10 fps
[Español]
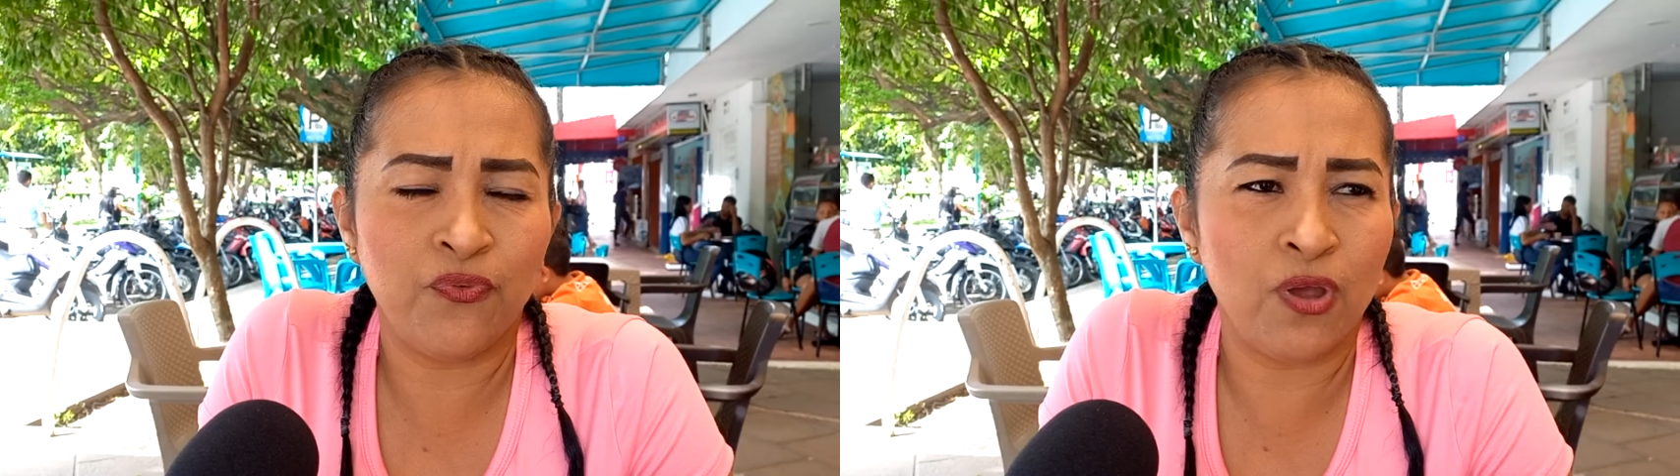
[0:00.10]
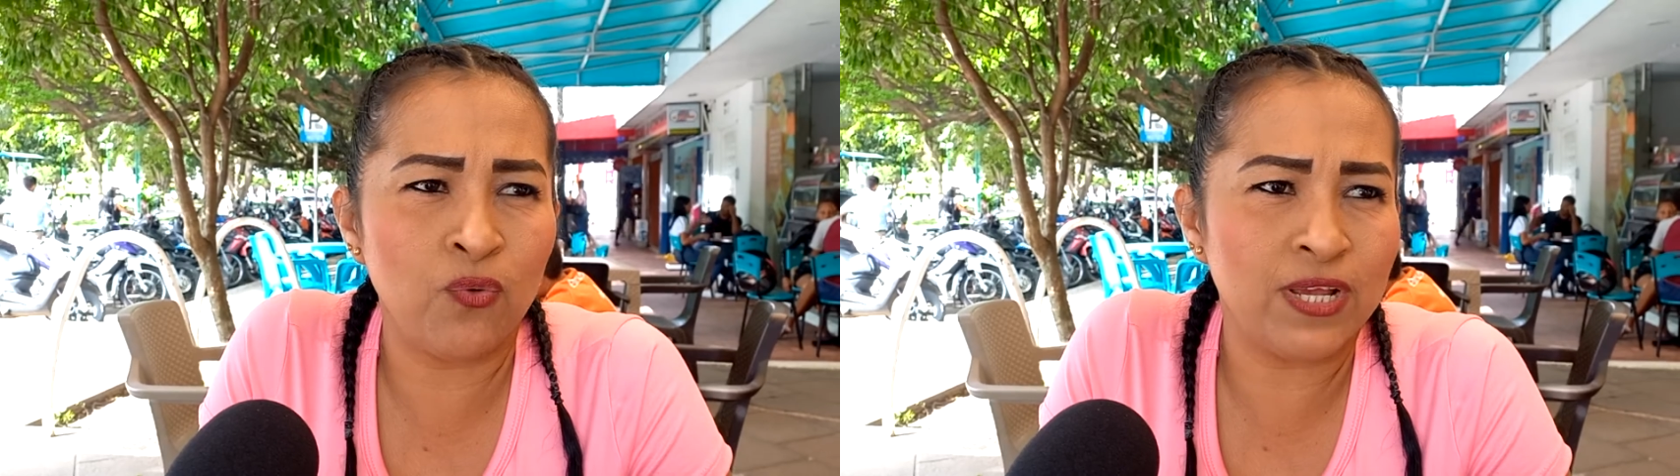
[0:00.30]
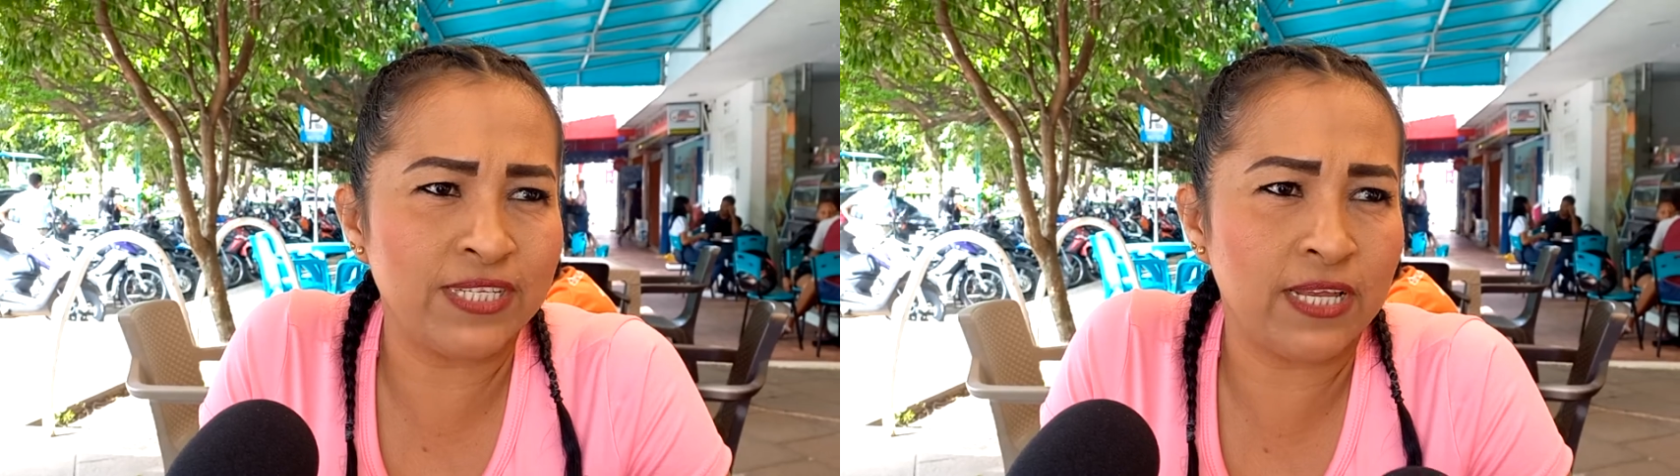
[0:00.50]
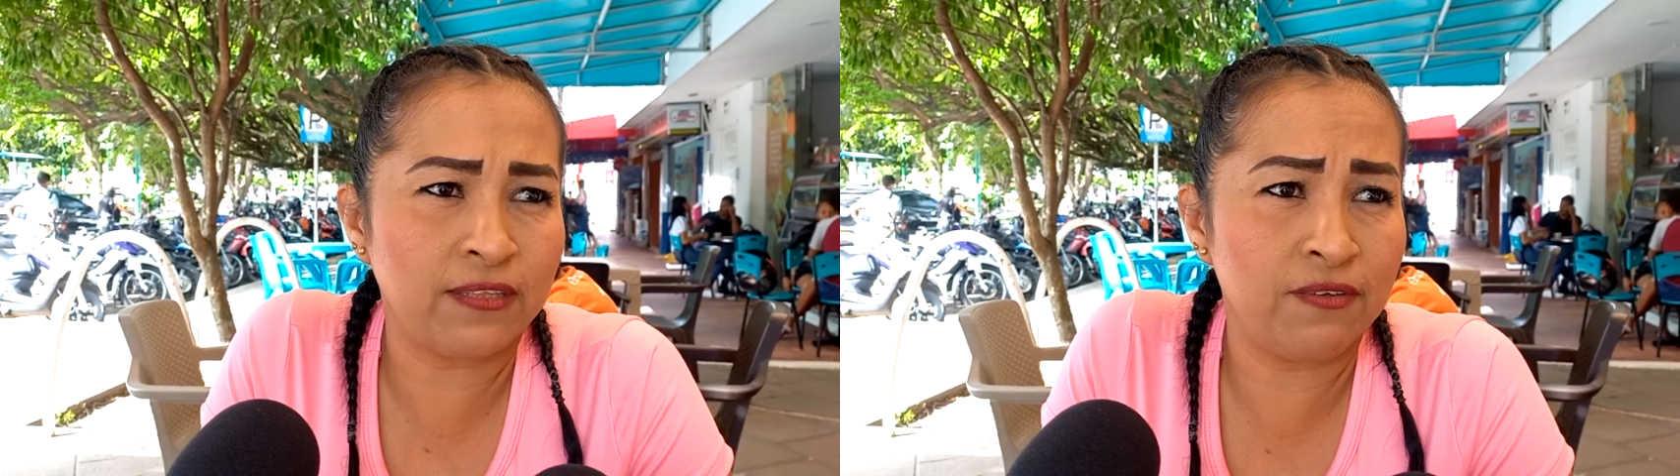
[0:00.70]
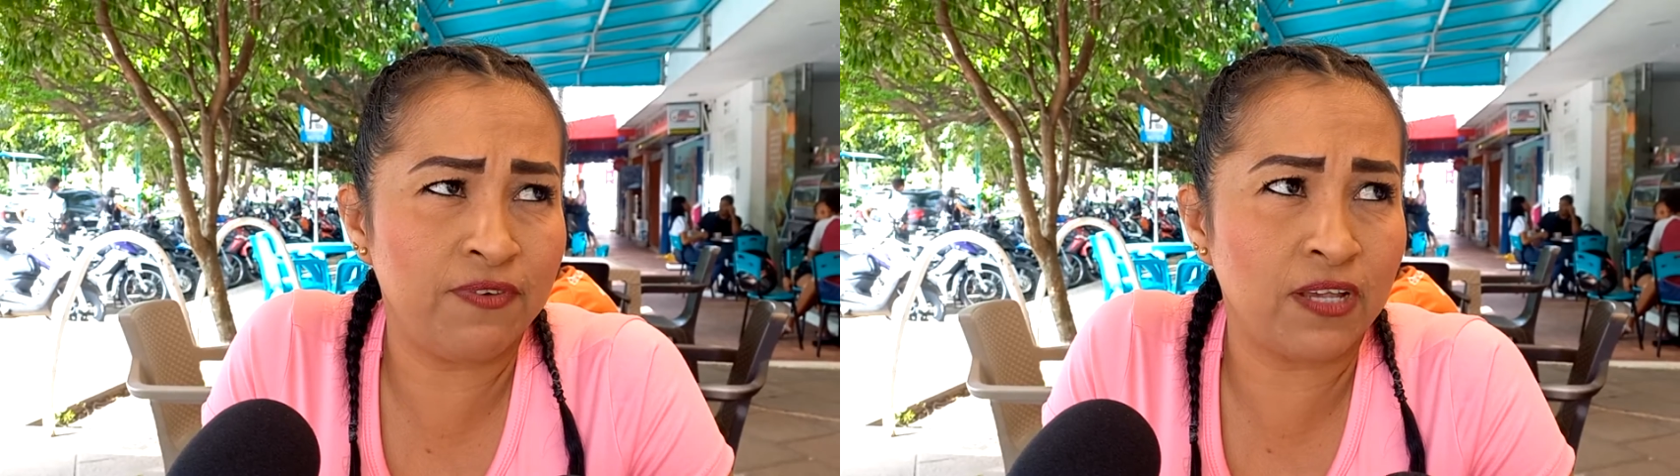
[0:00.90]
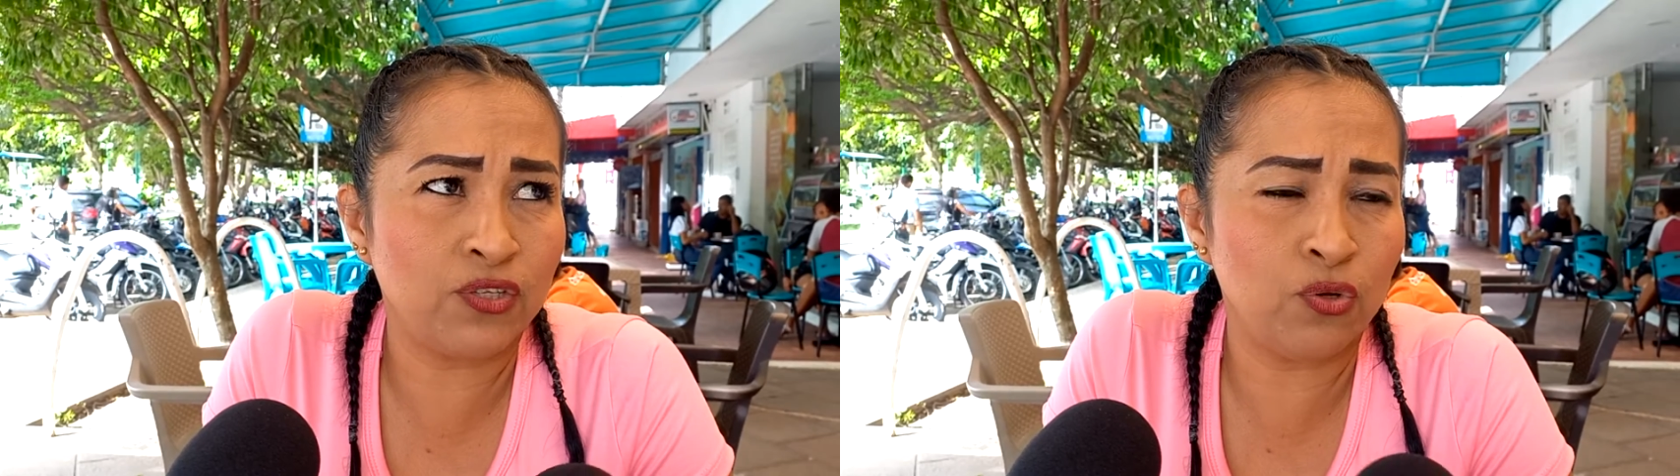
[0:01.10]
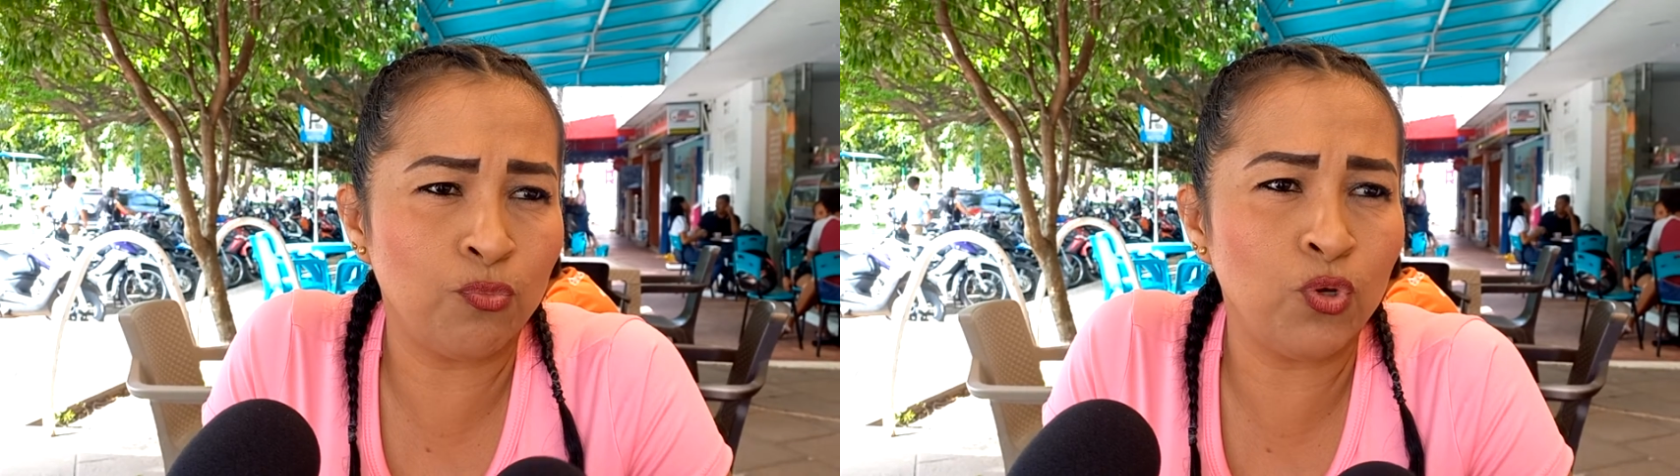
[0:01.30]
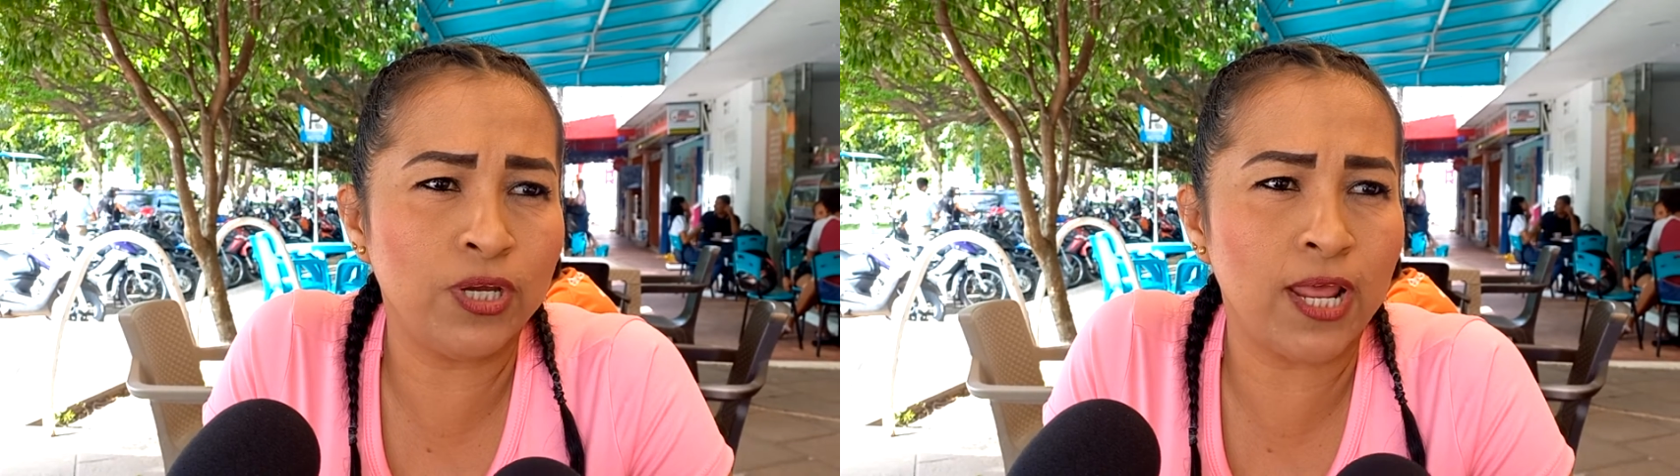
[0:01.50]
fue una
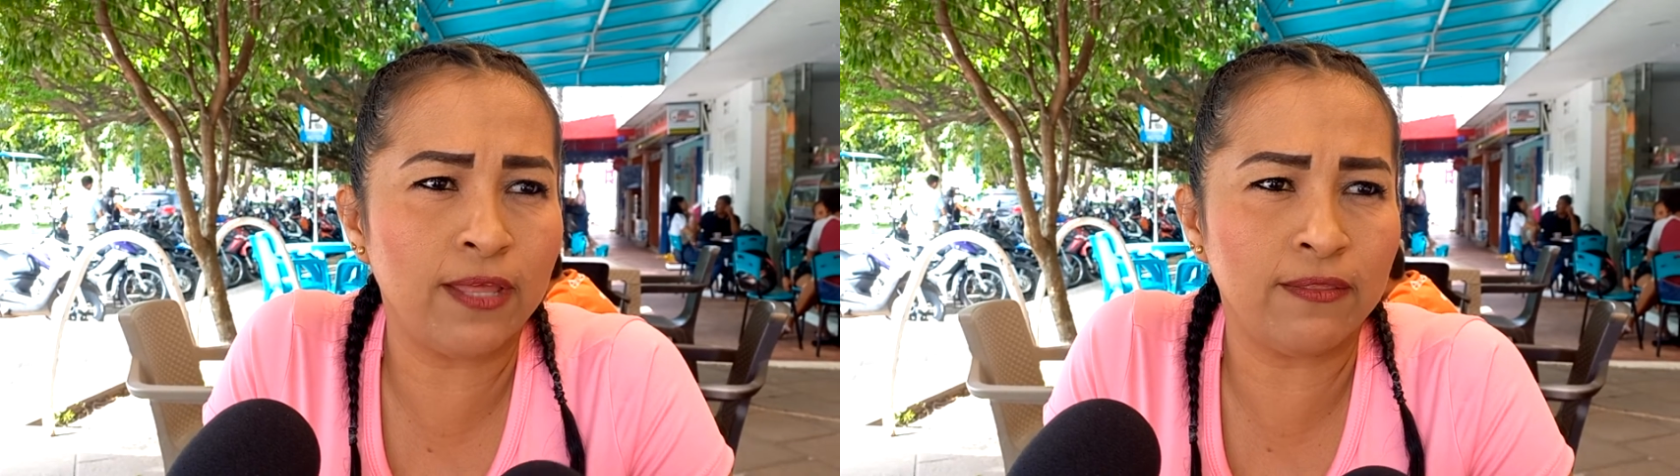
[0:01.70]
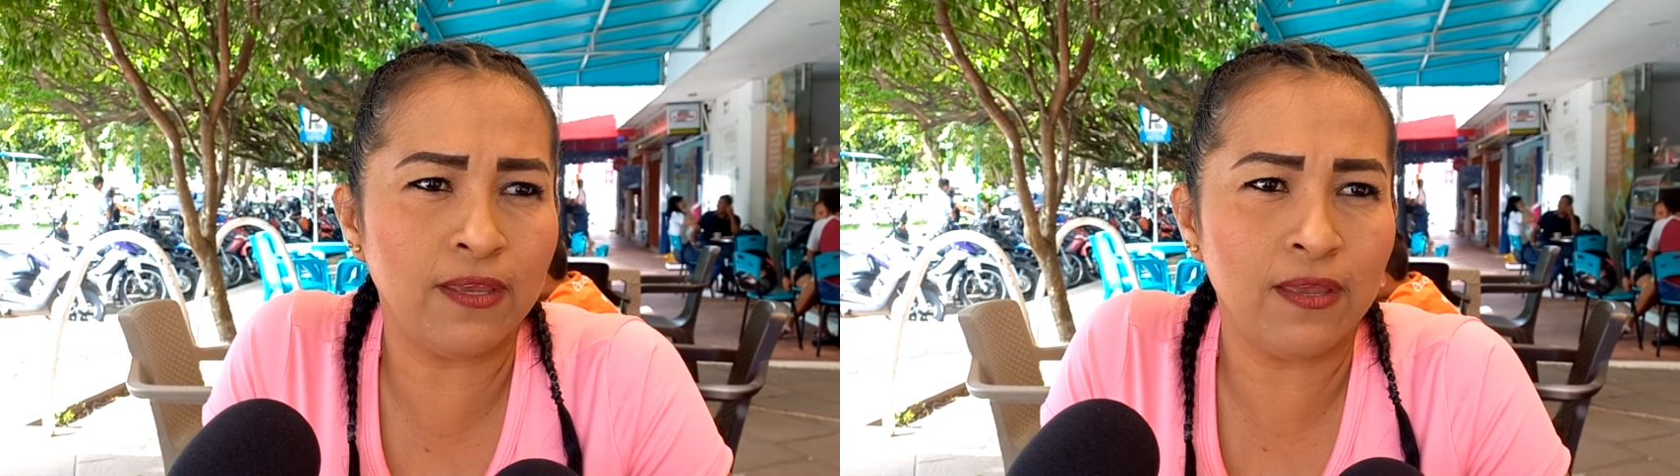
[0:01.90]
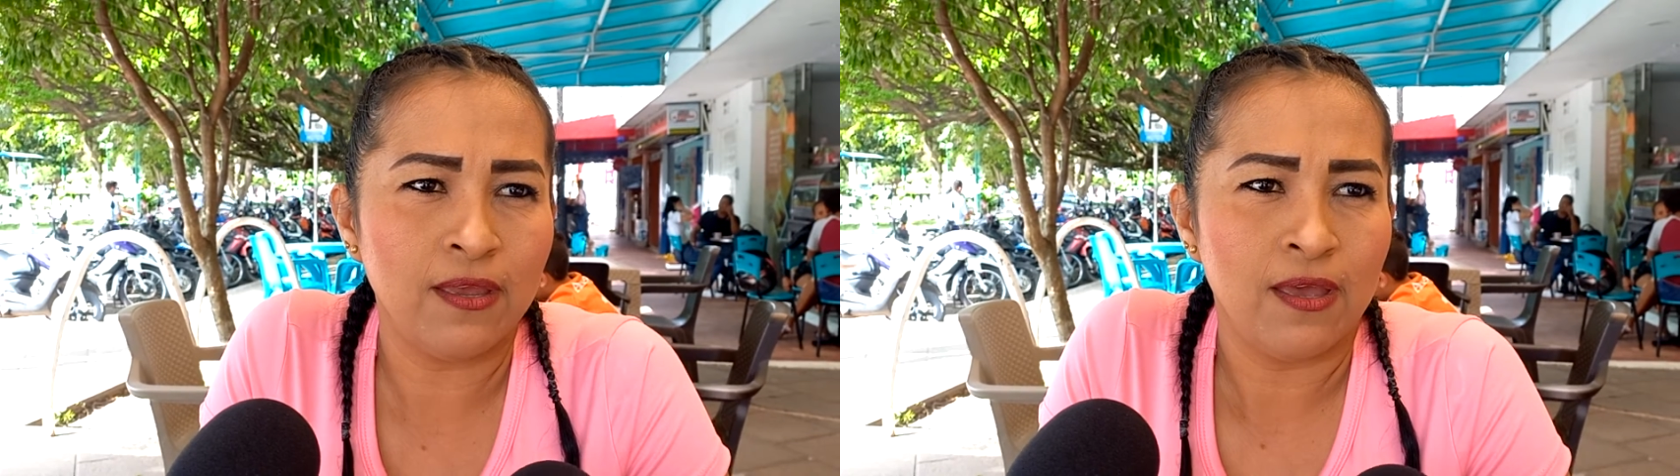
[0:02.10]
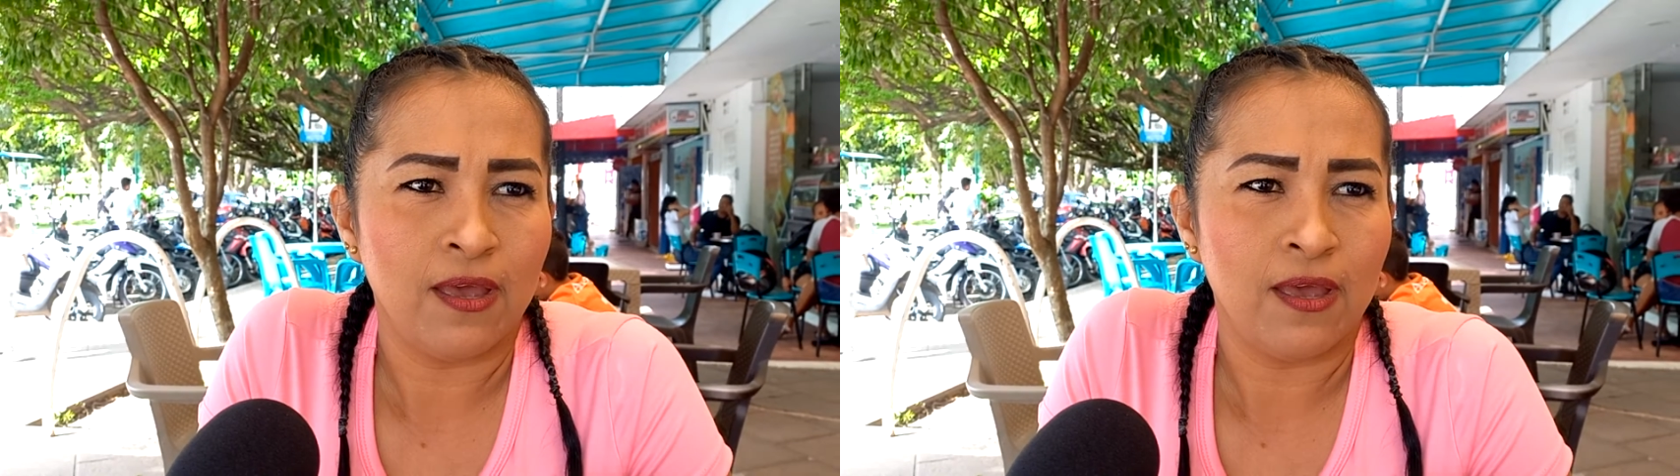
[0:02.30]
satisfacción muy grande.